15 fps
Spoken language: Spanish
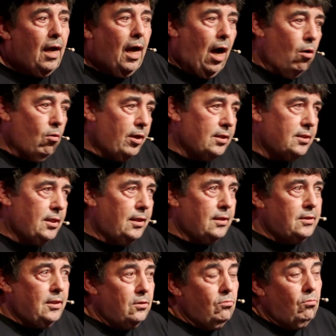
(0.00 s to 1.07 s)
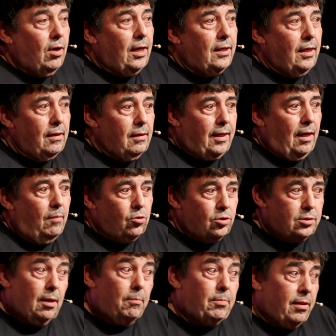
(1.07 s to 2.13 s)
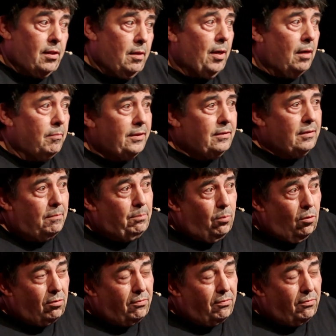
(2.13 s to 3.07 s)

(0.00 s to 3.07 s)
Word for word: aunque sigue siendo un canal que apuesta principalmente por